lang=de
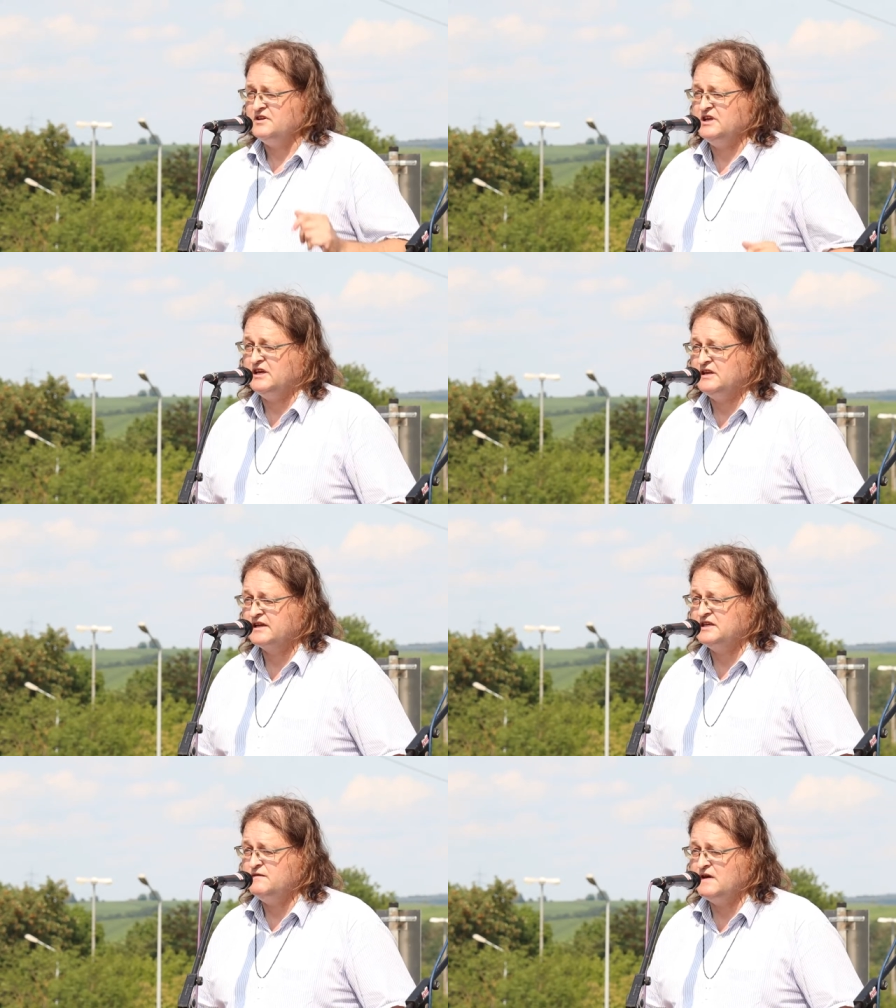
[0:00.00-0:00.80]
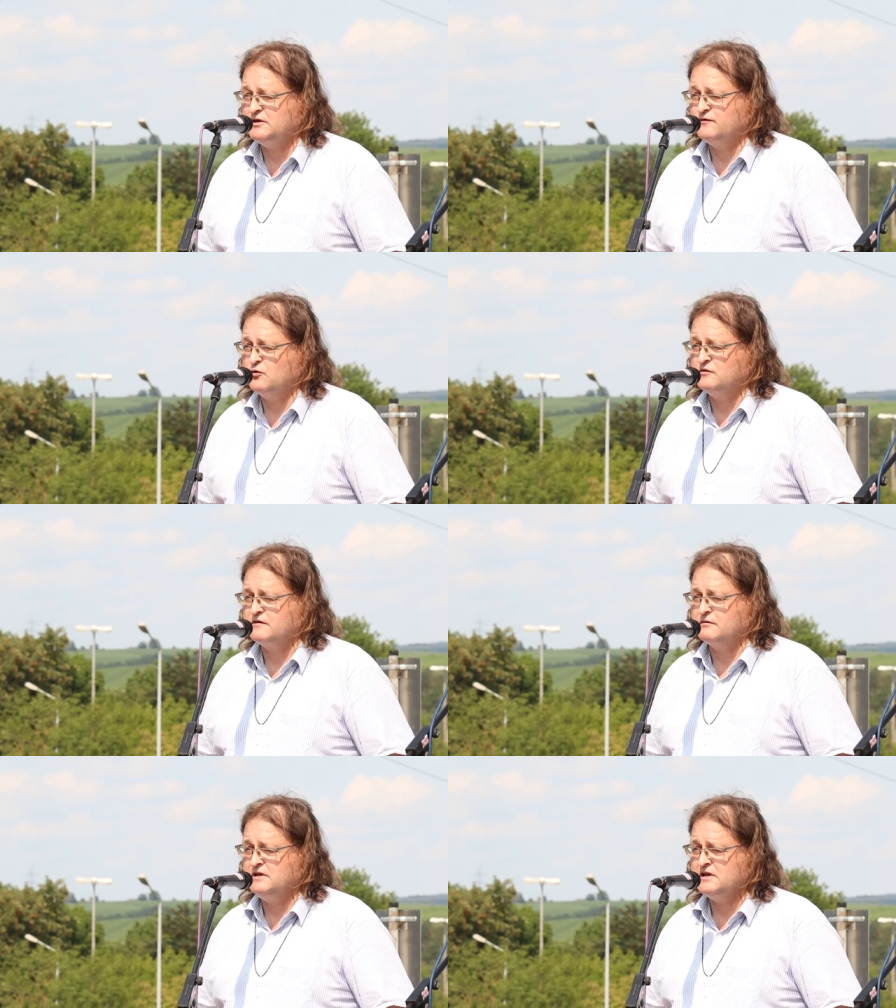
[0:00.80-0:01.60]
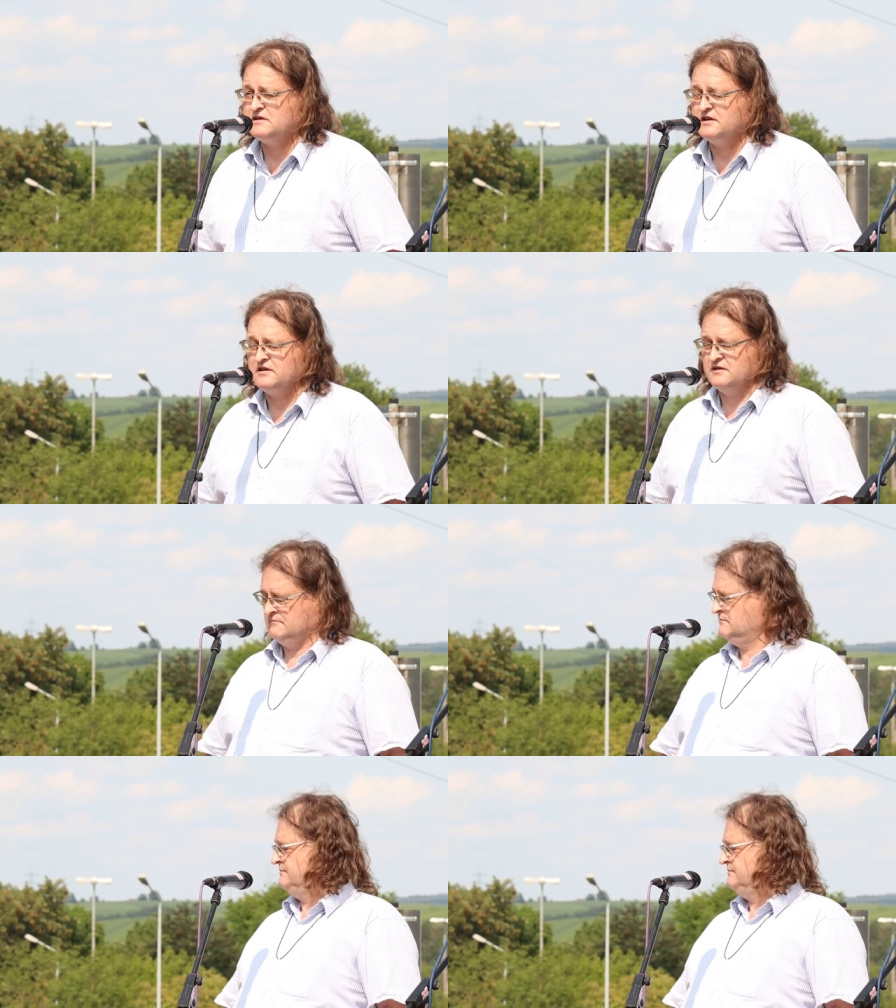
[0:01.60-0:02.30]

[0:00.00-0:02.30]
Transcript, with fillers: die Energiewende funktioniert nicht.